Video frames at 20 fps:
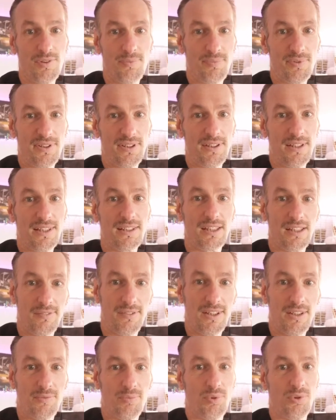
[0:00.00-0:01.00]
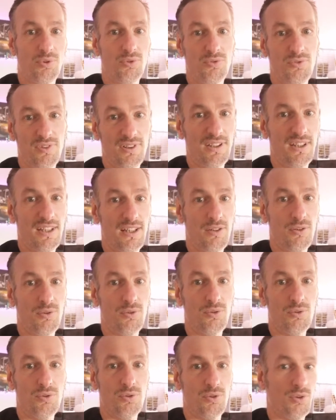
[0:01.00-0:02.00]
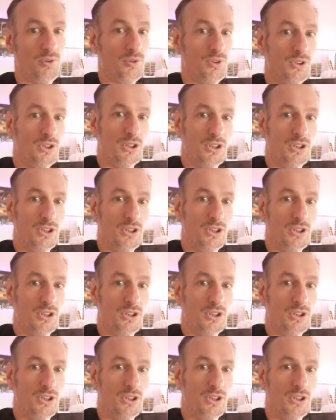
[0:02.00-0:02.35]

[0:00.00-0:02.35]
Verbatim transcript: Et puis à très vite pour d'autres vidéos euh,